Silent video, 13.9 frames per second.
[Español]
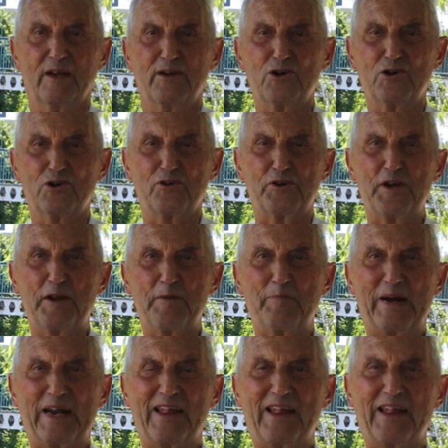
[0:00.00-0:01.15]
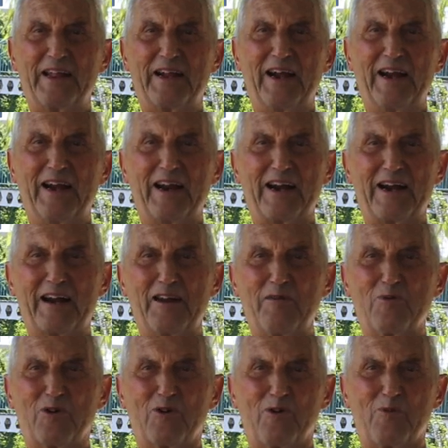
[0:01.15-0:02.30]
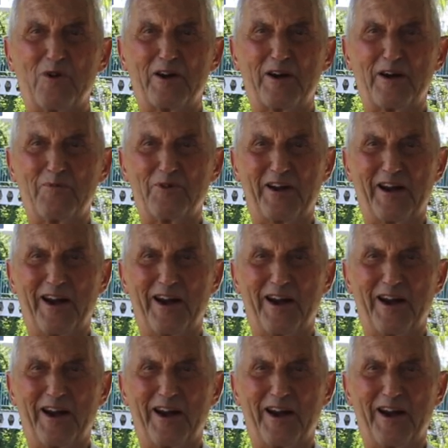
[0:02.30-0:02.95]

No, ni para dedicarle al remo como el remo